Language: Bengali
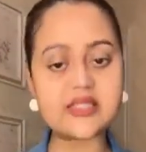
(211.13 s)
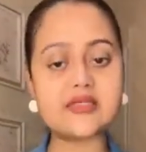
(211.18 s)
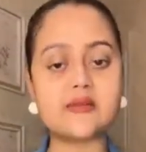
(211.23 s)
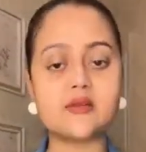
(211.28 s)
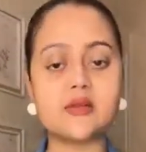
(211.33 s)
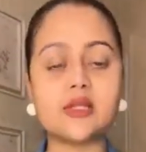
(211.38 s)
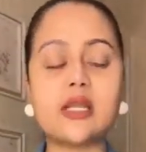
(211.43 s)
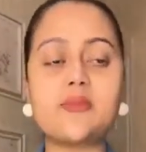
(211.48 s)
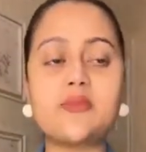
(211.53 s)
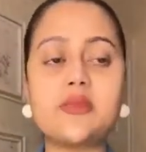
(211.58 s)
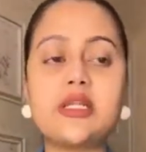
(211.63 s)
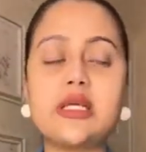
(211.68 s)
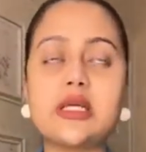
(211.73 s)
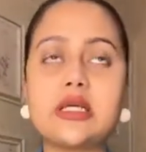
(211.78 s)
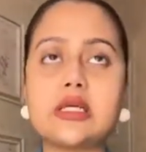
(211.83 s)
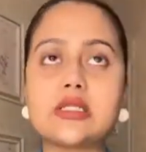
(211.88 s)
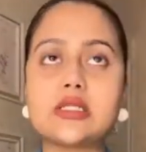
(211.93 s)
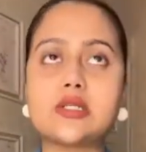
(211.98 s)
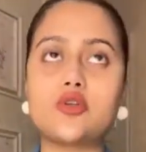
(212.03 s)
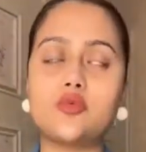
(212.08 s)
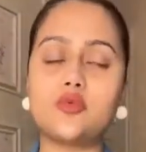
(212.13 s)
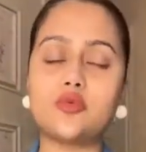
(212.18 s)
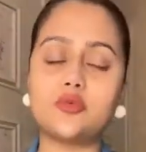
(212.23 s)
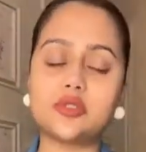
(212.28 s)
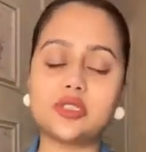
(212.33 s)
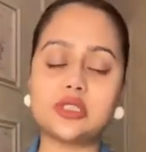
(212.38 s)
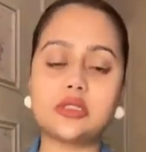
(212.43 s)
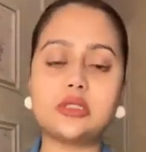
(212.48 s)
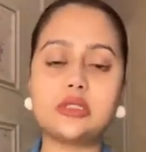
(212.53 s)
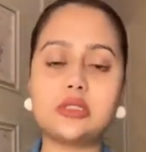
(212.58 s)
রিসেন্টলি আপনি দেখেছেন
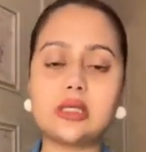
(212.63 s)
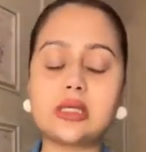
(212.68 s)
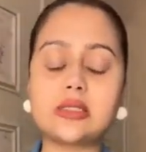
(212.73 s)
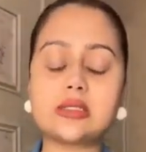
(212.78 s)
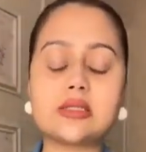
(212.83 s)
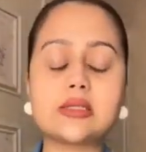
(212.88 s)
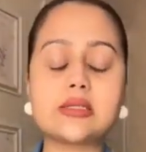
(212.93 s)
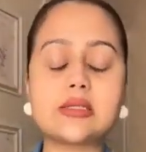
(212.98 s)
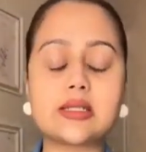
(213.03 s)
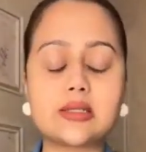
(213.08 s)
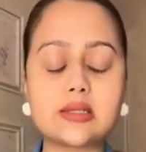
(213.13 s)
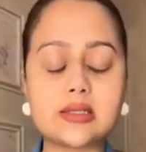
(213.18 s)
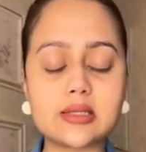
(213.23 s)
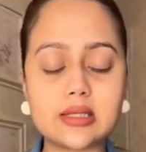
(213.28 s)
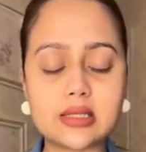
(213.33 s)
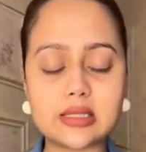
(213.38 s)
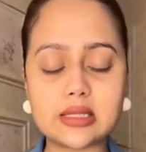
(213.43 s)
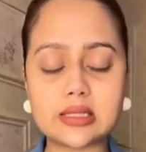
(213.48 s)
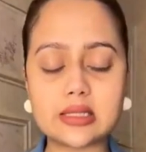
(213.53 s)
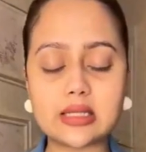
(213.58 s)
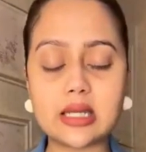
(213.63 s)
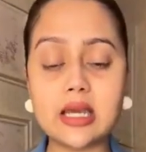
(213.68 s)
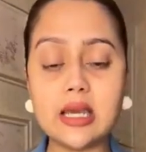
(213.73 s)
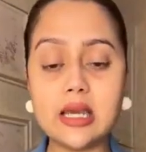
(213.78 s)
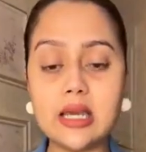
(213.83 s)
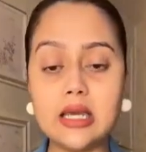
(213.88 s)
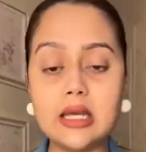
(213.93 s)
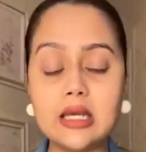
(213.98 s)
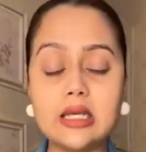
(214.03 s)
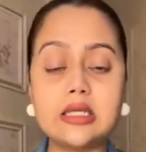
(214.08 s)
অপবিশ্বাস দিয়ে একটা স্ট্যাটাস দিয়েছে যে
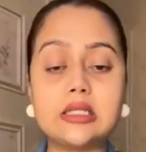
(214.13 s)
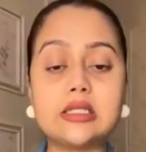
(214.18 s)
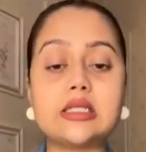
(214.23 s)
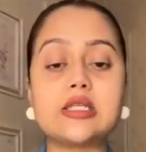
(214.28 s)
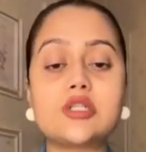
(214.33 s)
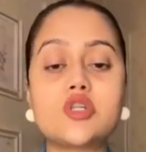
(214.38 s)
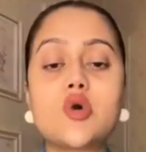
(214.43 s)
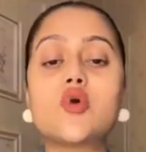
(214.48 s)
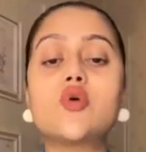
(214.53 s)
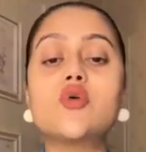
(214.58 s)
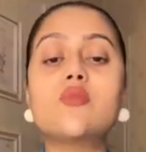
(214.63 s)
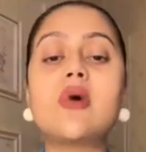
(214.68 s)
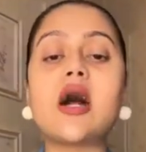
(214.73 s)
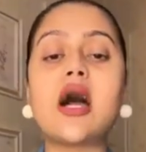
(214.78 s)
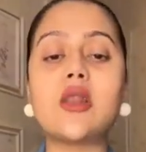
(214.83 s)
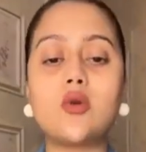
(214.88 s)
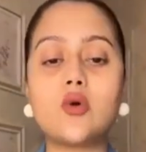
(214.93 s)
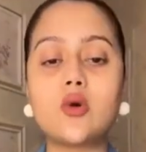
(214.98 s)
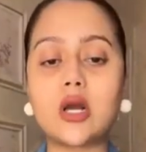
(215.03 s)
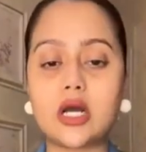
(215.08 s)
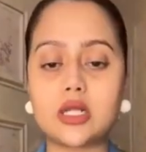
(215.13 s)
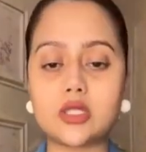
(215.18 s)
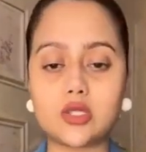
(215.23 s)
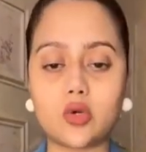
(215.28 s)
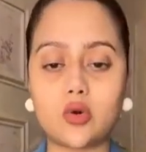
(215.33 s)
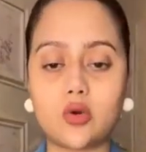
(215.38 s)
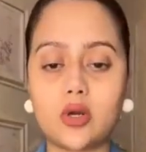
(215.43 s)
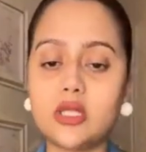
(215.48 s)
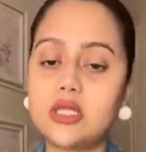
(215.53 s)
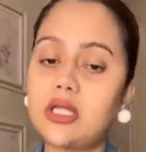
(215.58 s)
যে যখন ভালো
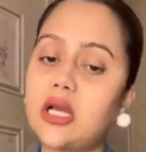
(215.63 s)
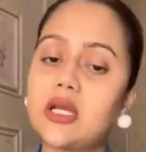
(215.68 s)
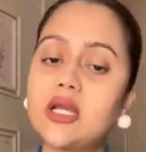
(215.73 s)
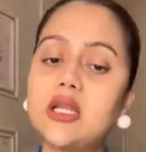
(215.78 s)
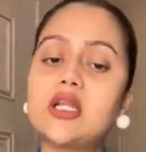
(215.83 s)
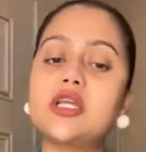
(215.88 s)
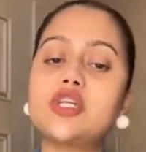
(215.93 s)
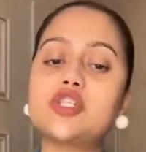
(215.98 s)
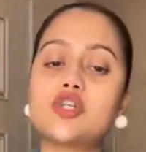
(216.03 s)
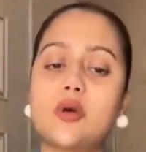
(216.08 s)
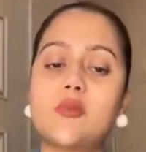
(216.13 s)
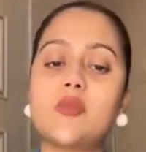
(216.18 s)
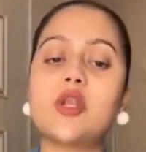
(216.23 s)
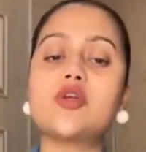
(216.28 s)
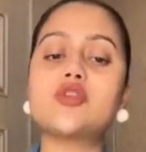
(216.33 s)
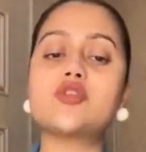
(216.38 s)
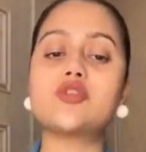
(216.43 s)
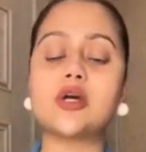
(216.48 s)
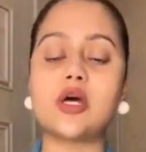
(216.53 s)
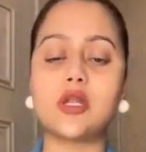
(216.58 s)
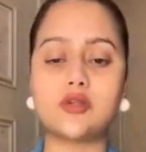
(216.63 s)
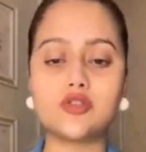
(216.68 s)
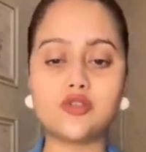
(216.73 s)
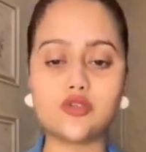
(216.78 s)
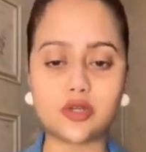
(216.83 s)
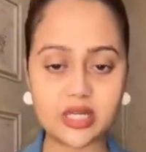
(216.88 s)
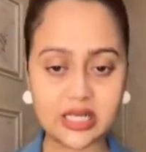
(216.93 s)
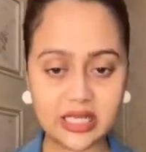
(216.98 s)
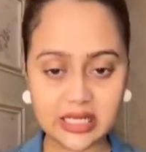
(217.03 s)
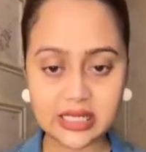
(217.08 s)
কাজ করে তাকে নিয়ে সমালোচনা
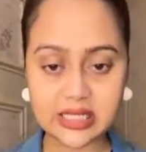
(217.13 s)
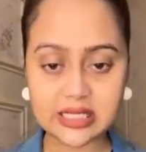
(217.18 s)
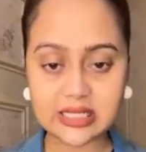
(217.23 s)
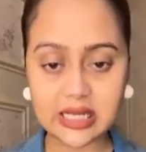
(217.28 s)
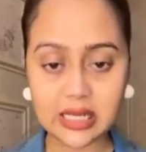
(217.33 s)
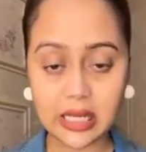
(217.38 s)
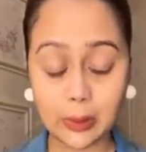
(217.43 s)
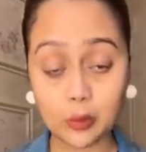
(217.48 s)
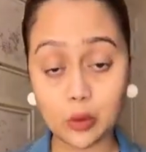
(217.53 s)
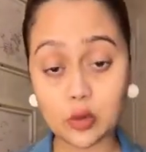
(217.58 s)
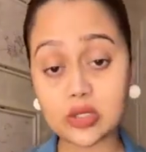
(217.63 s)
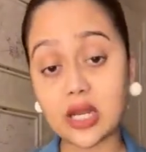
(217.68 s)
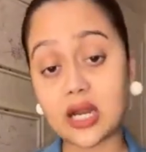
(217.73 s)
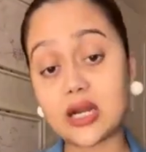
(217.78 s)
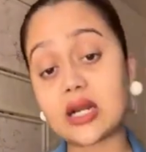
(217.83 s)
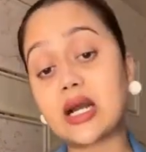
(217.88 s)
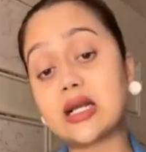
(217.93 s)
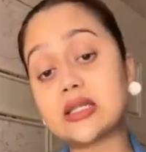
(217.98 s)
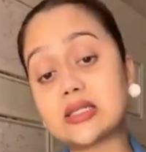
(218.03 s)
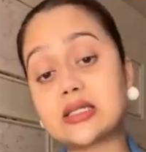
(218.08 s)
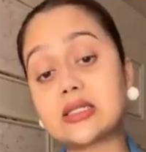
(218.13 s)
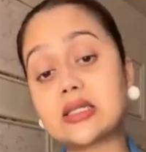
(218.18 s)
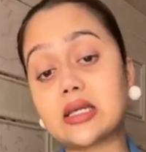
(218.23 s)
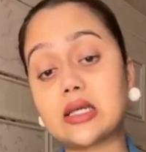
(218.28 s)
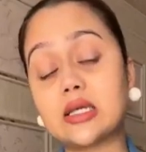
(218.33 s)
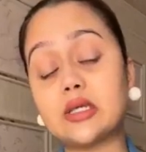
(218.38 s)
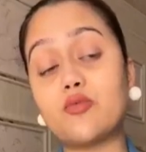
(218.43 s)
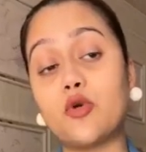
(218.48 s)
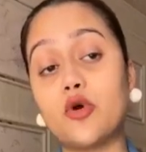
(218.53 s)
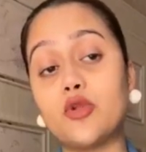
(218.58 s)
আলোচনা ঘিরে যায় এবং তার
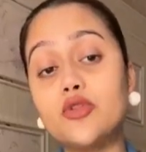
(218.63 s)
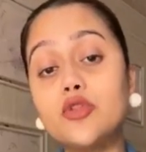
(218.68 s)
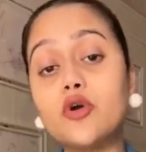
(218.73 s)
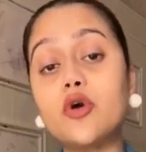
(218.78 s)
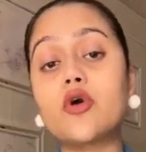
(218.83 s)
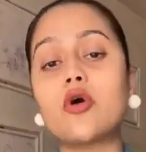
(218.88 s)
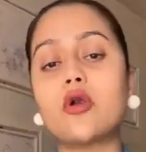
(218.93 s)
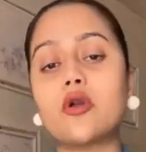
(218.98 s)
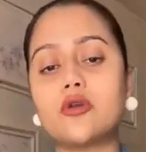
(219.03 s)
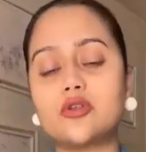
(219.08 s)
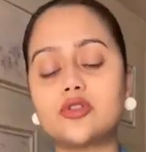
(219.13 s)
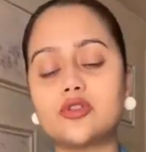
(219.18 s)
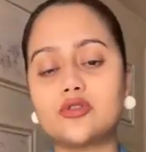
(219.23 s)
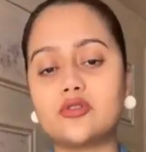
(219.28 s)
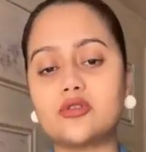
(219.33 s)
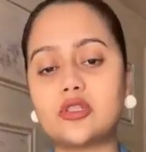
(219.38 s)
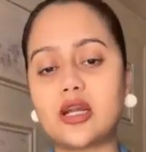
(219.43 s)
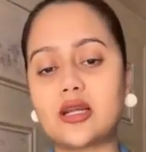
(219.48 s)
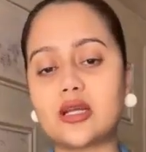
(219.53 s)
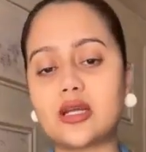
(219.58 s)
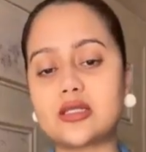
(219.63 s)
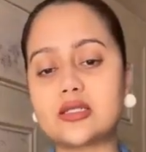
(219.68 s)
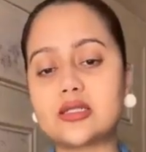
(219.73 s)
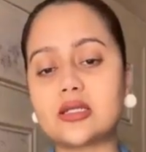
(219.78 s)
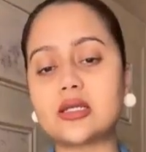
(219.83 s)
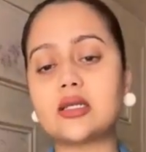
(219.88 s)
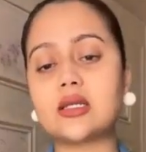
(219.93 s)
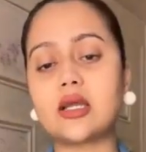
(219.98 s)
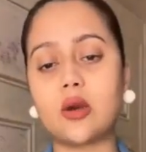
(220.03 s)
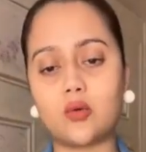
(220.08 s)
কাজটাকে বন্ধ করানোর জন্য তার
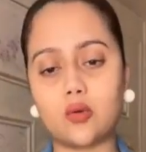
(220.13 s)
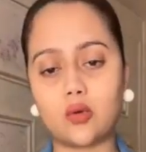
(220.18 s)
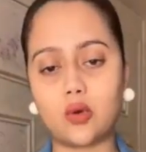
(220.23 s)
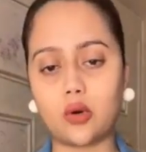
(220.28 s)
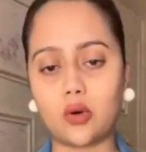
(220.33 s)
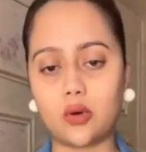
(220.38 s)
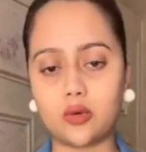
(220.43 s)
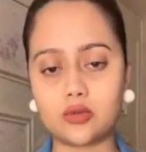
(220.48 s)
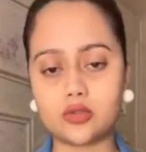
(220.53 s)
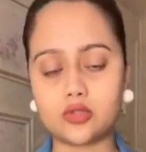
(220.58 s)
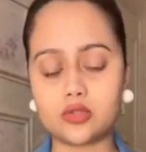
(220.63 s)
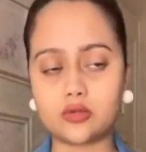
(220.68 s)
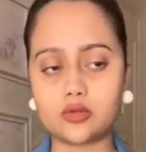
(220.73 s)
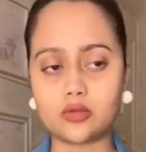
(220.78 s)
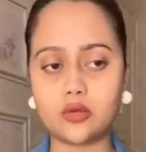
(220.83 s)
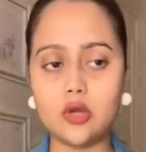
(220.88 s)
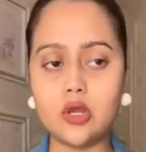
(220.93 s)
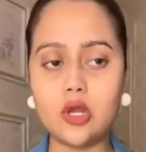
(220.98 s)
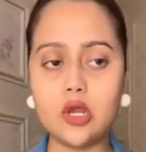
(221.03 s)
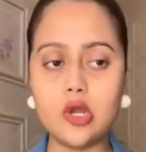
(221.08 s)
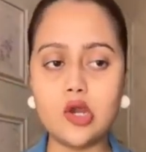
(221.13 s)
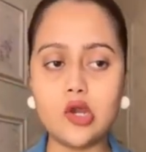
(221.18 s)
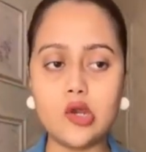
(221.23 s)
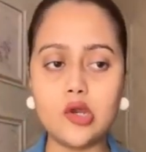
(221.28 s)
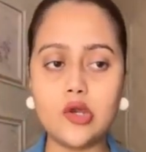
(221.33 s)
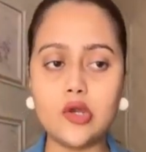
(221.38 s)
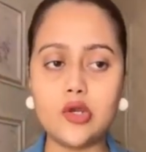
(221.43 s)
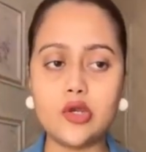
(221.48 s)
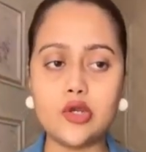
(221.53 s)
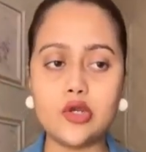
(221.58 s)
কাজটাকে ডাউন করানোর জন্য
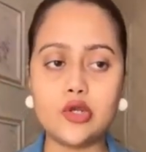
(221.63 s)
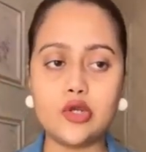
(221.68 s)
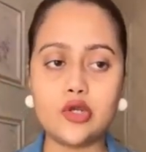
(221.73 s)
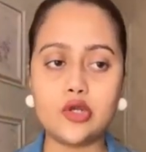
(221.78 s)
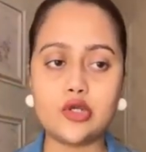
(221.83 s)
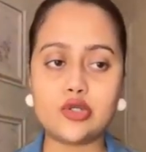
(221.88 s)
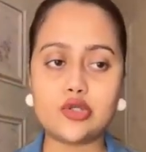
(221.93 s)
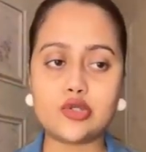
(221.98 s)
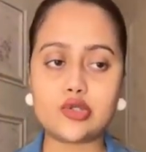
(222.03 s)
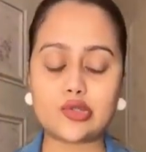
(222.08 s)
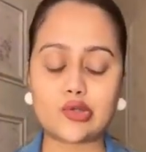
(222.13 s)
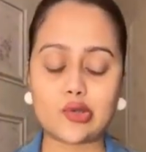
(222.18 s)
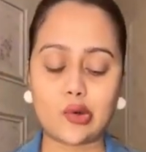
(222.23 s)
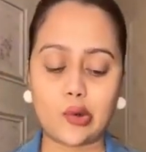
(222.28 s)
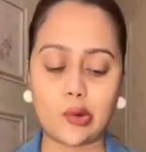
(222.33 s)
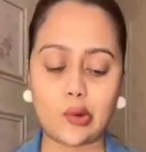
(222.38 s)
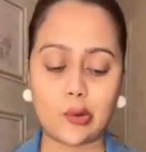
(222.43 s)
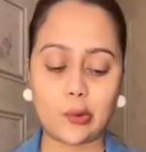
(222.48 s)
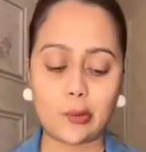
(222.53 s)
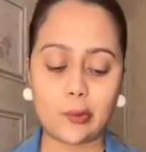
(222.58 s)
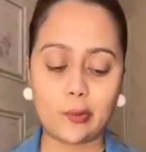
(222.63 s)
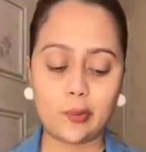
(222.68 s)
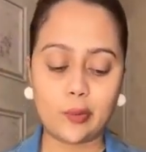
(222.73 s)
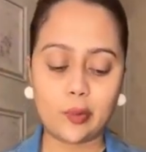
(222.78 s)
সো